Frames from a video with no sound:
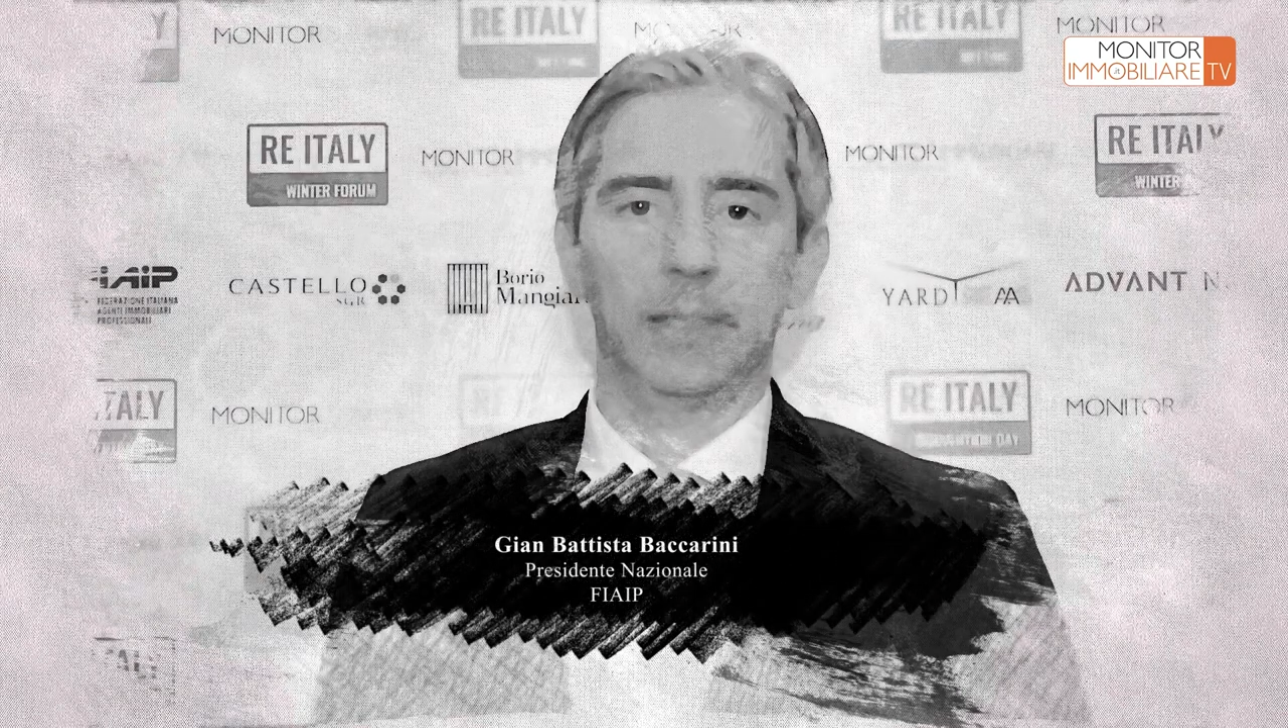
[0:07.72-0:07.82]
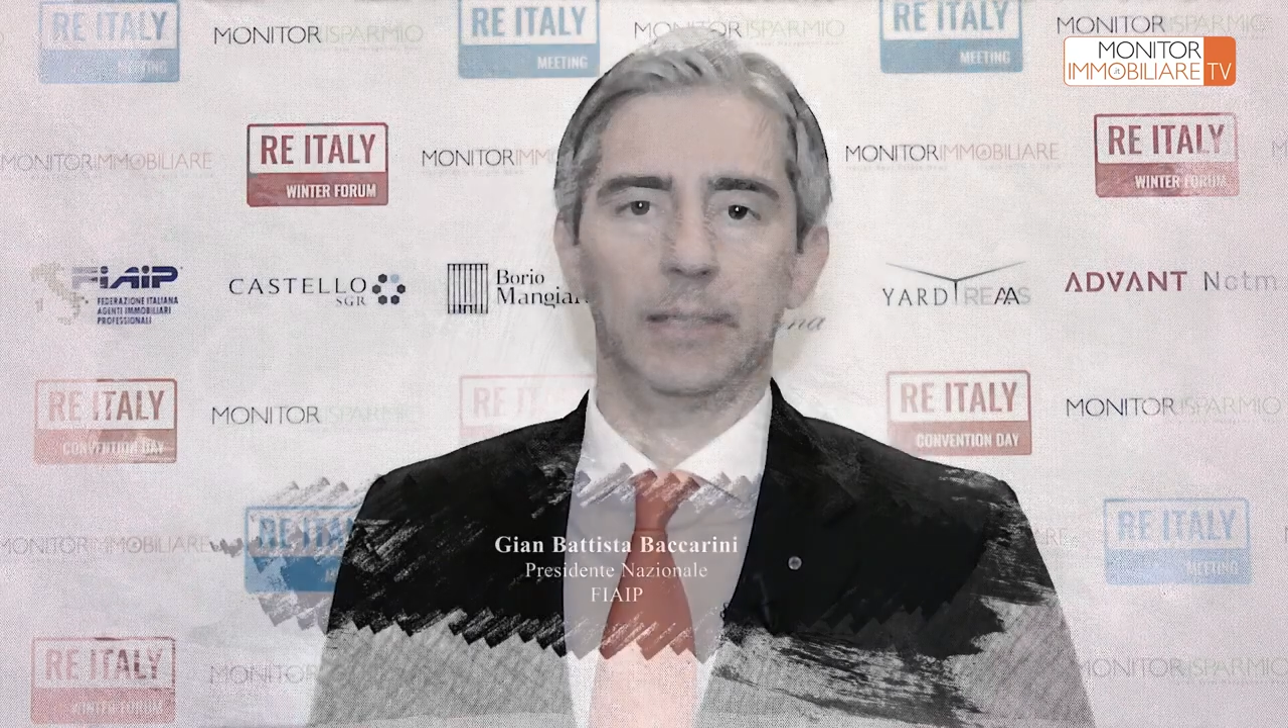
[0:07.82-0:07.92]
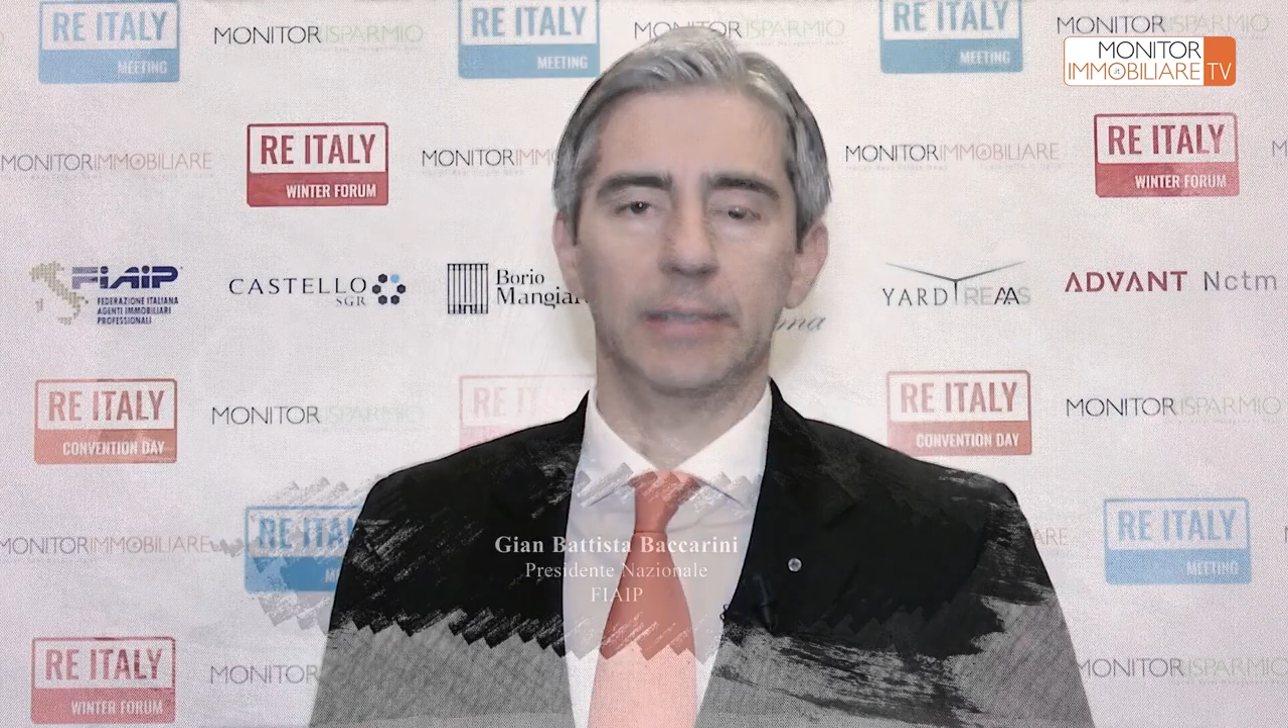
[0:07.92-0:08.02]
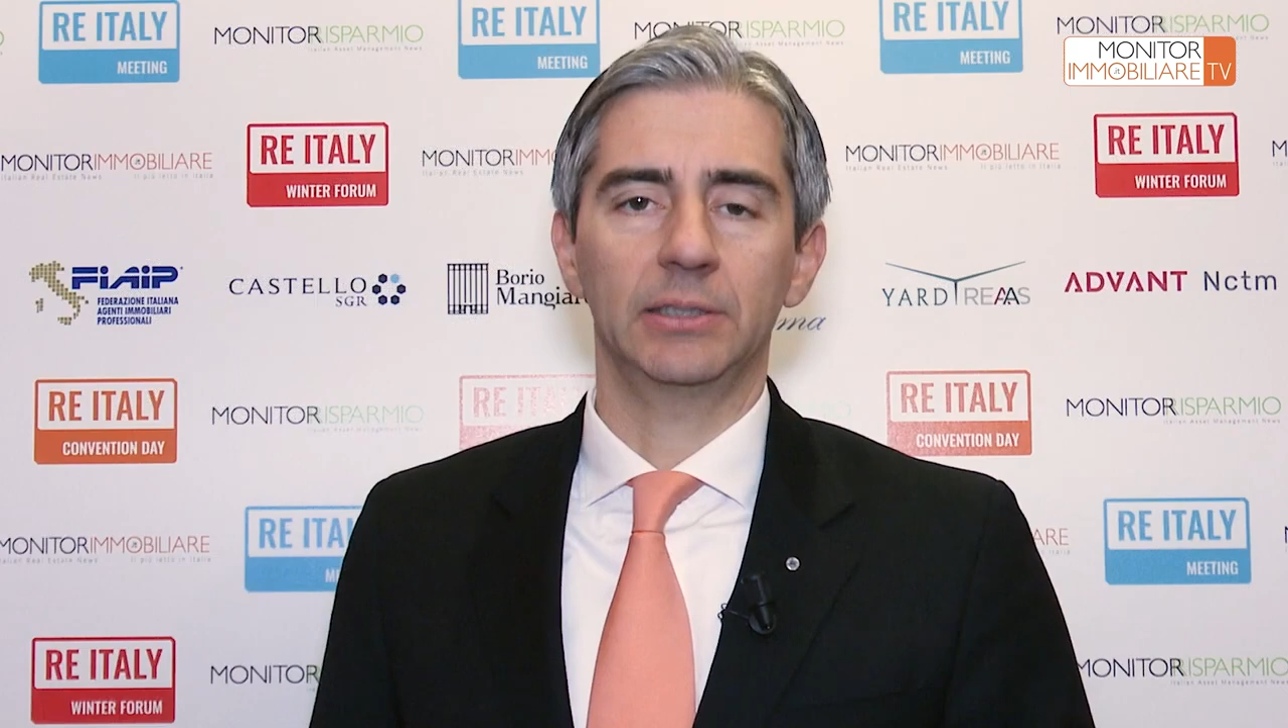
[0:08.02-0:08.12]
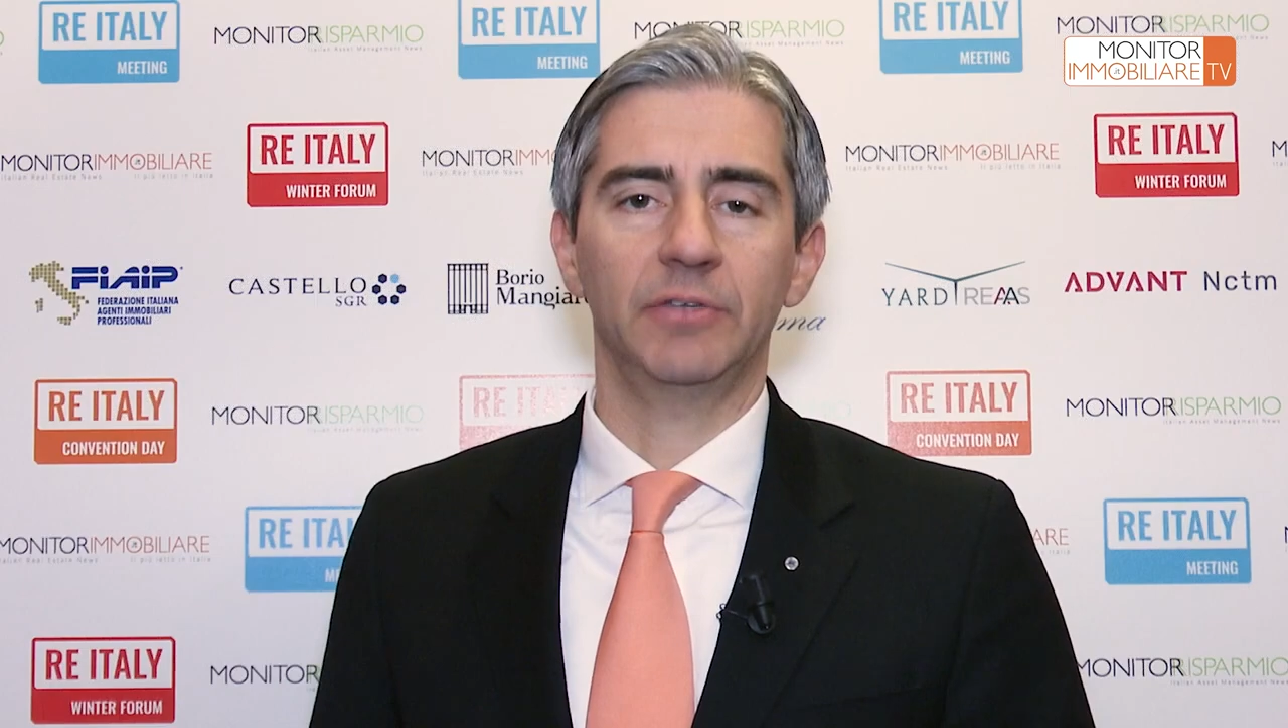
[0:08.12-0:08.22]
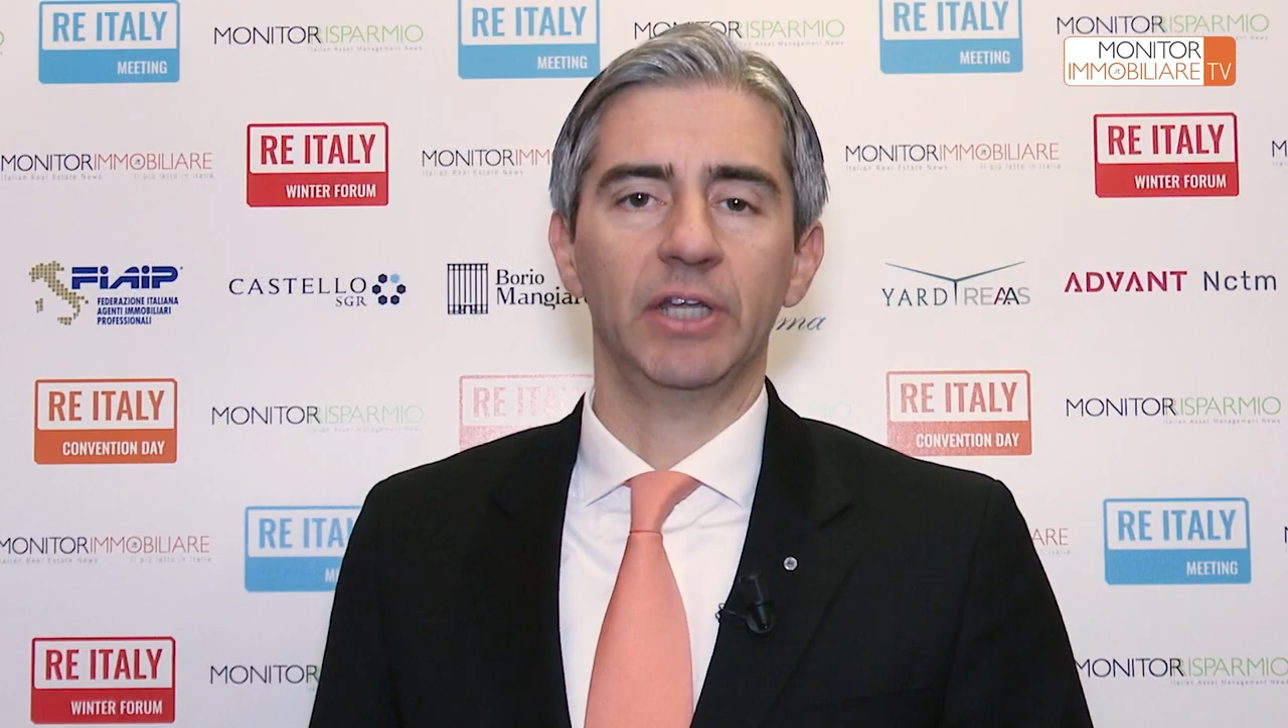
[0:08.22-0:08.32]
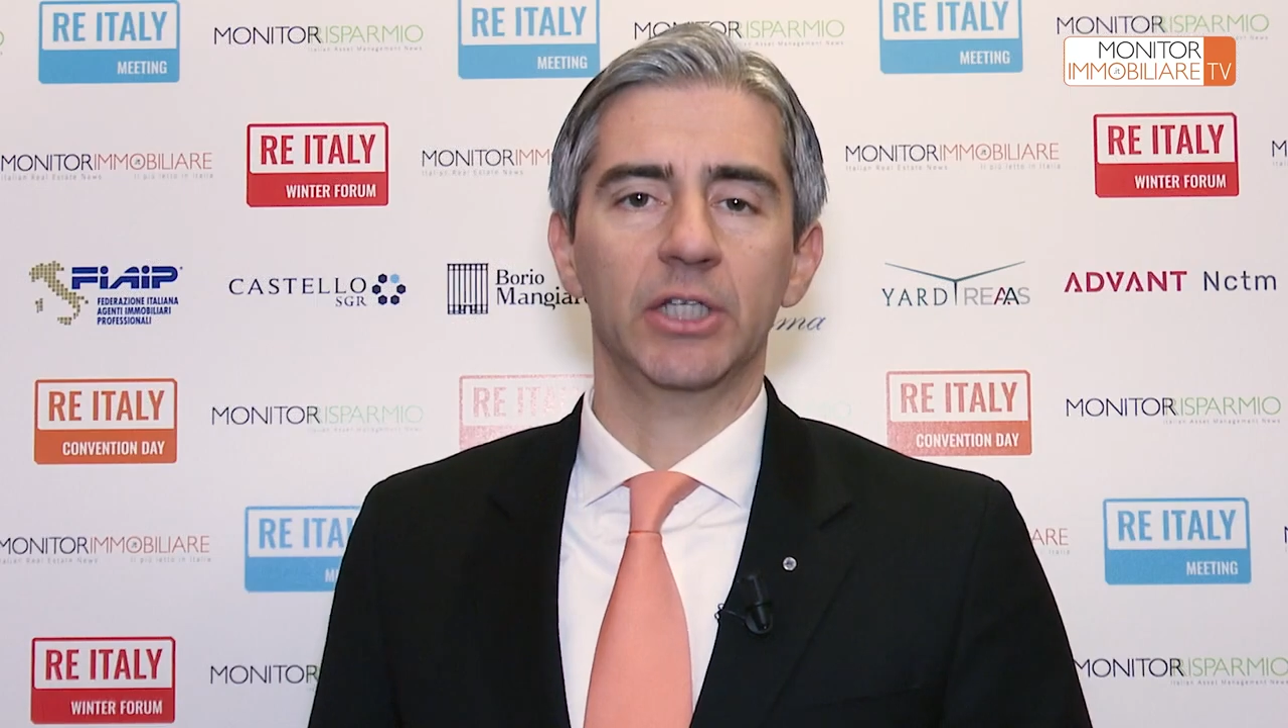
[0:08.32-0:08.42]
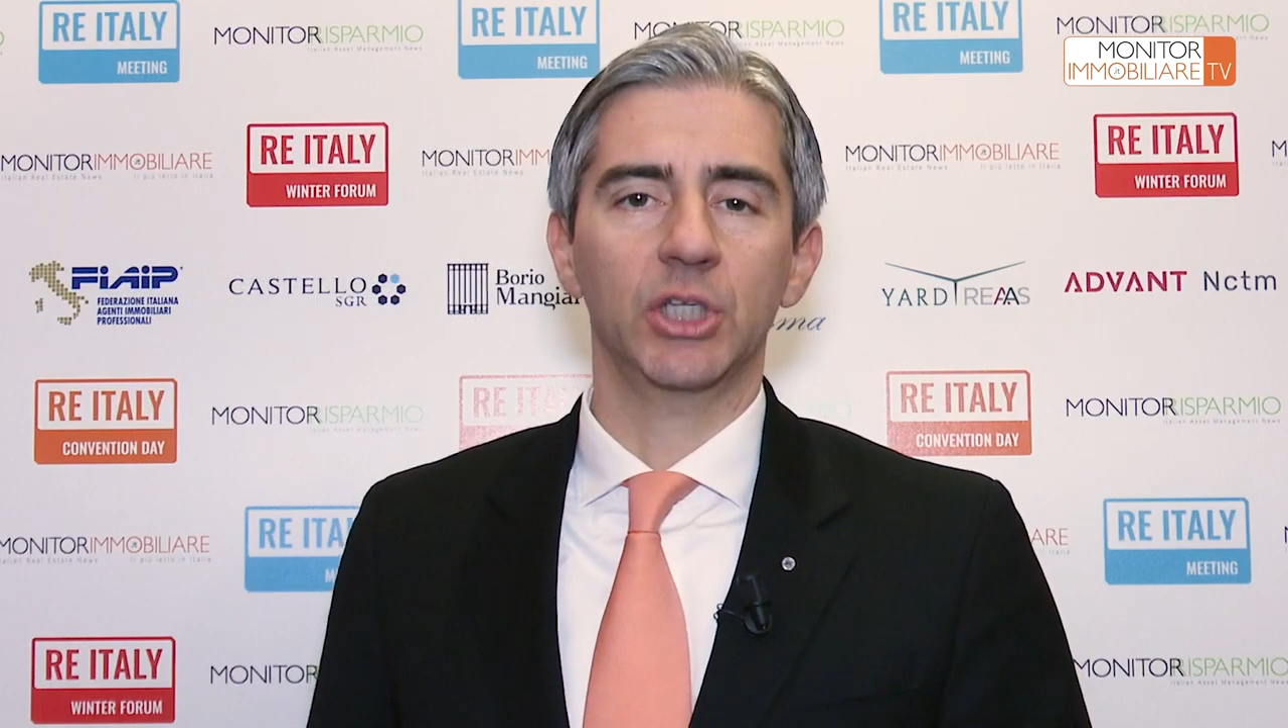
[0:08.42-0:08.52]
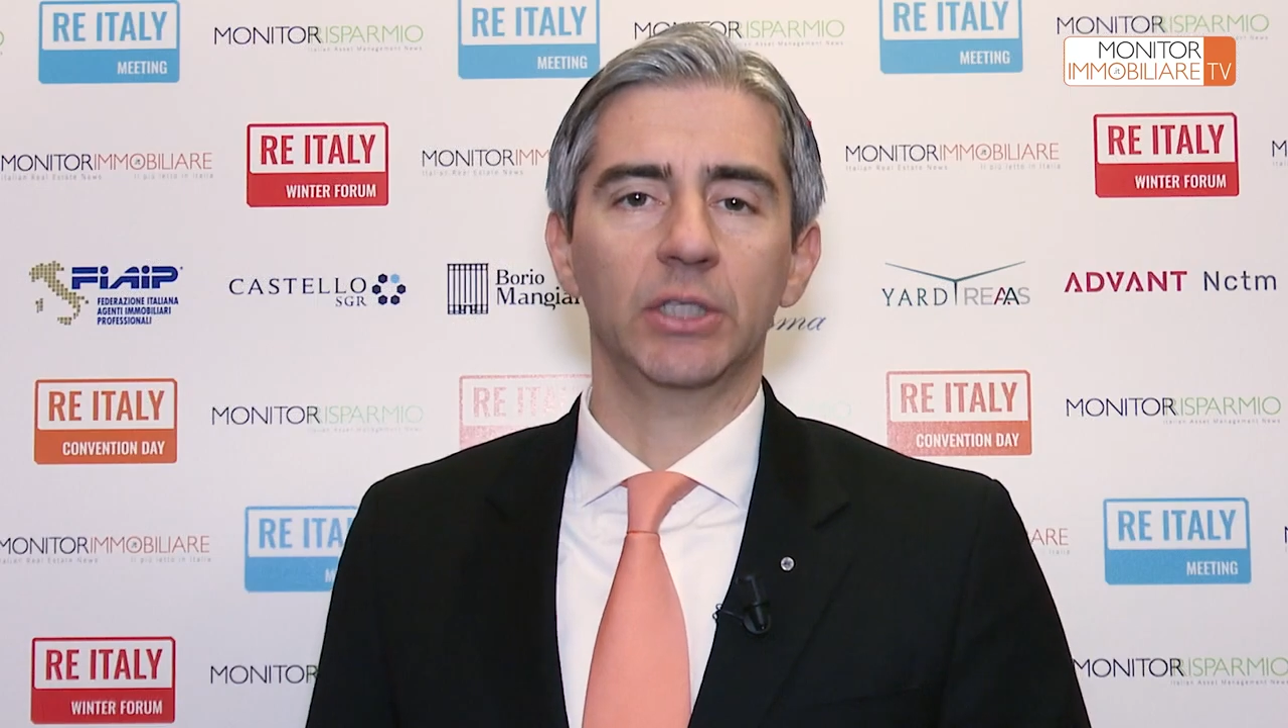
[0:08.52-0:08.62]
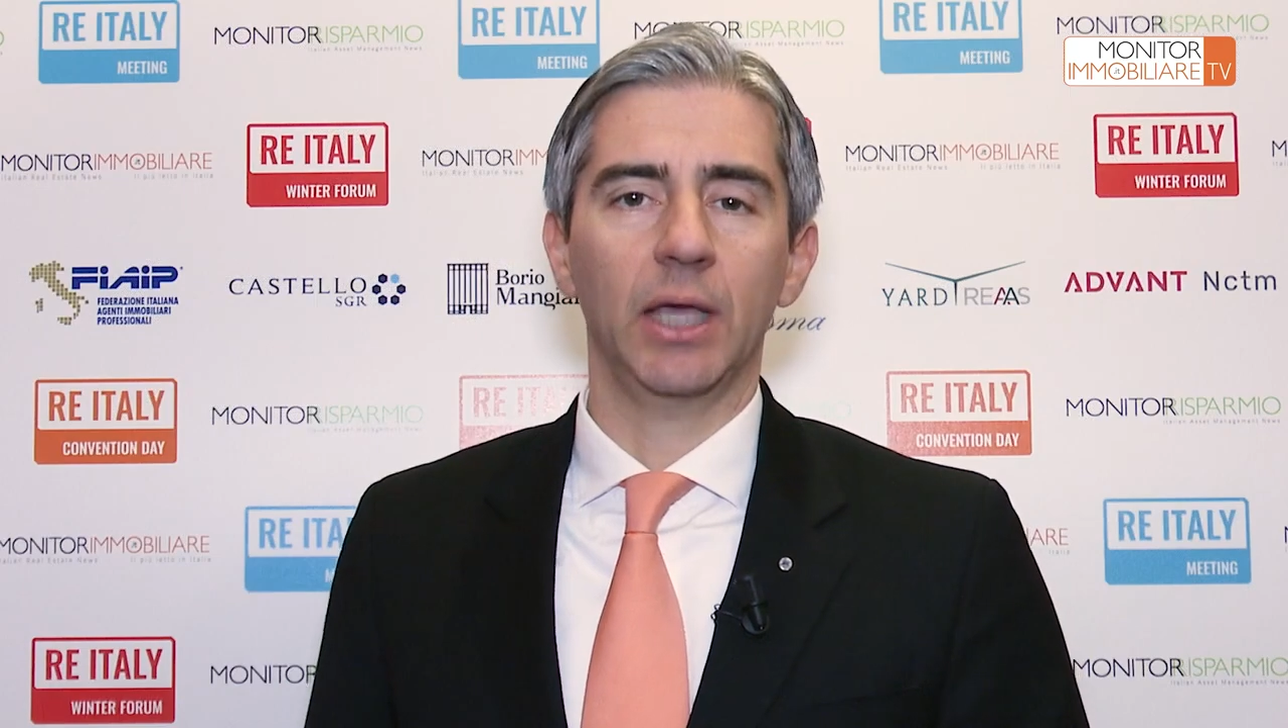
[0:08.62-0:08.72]
La direttiva
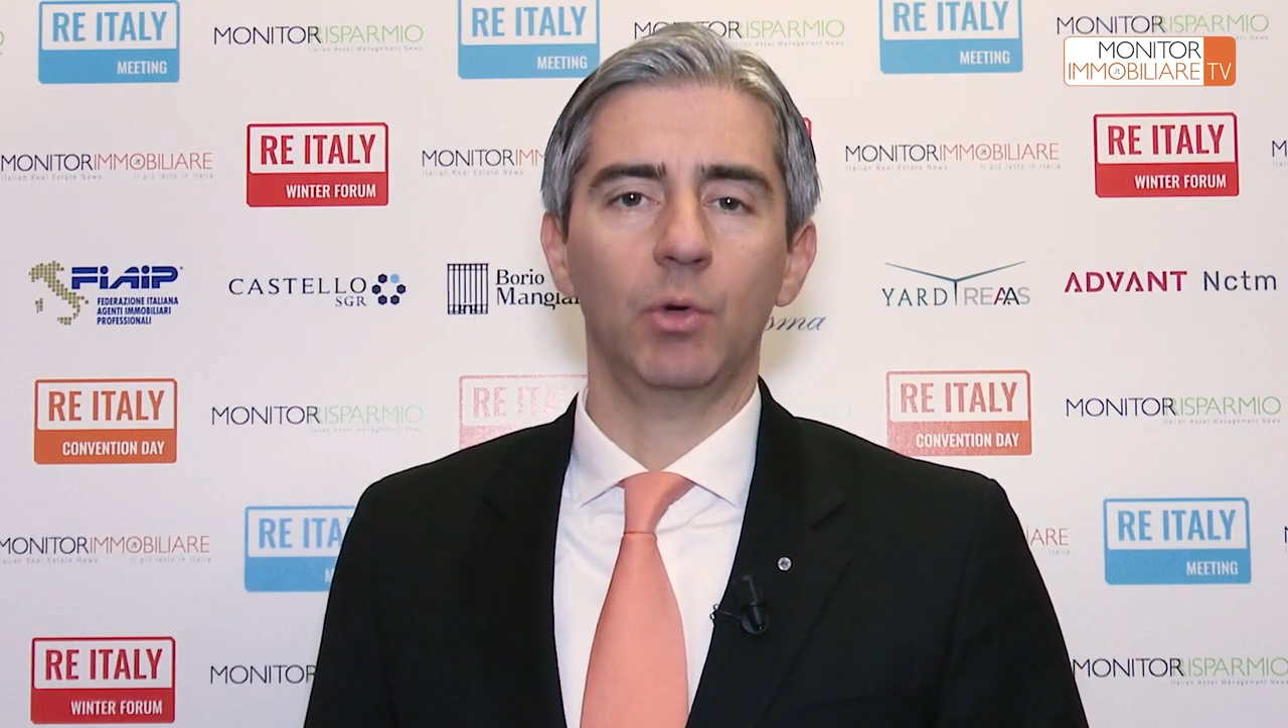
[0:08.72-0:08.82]
energetica